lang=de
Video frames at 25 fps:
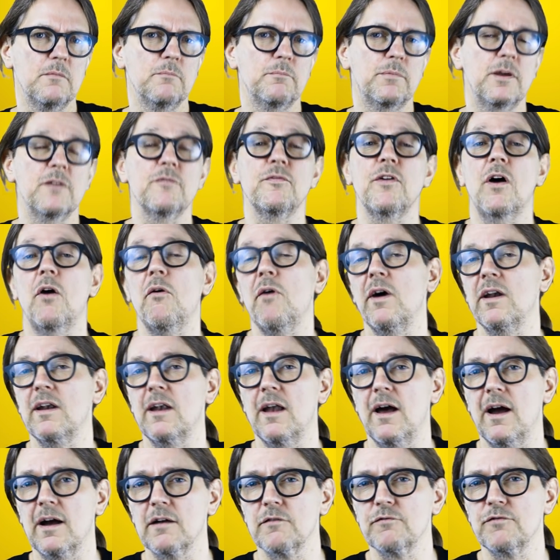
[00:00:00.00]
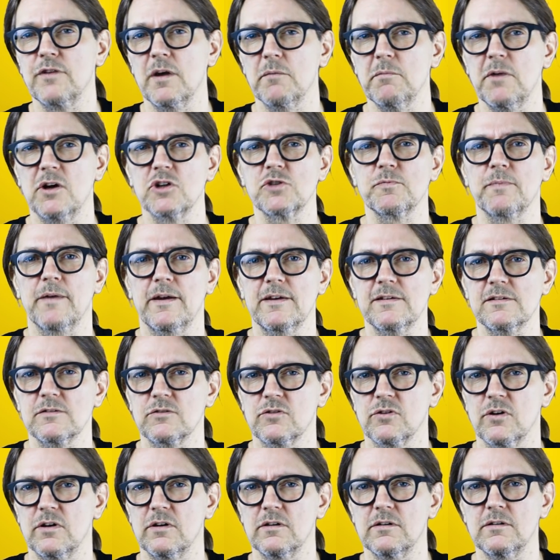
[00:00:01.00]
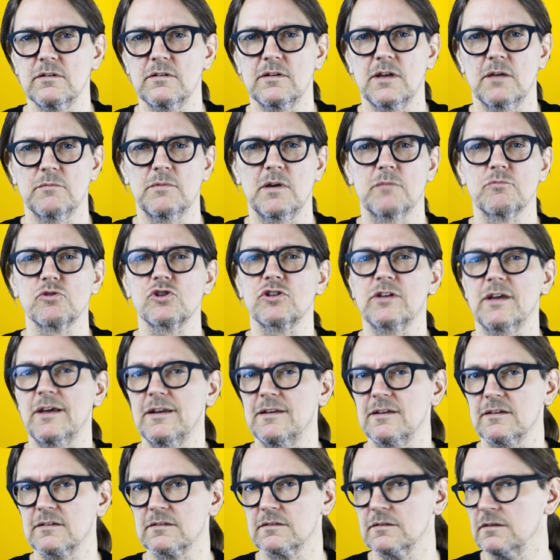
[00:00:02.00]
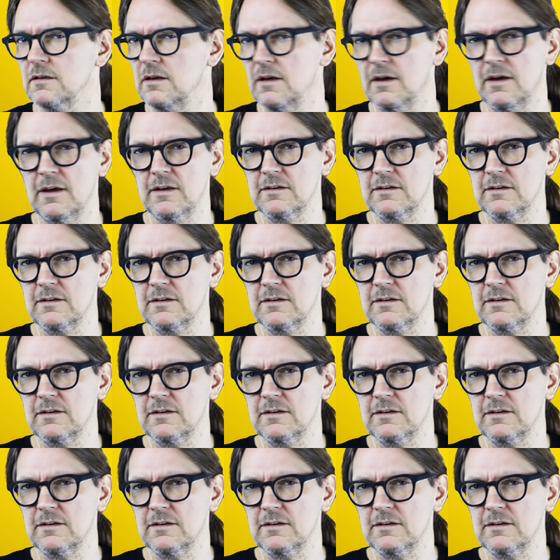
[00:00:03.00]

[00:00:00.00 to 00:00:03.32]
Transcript: PV-Anlagenfirma sprechen können, der mir bestätigte,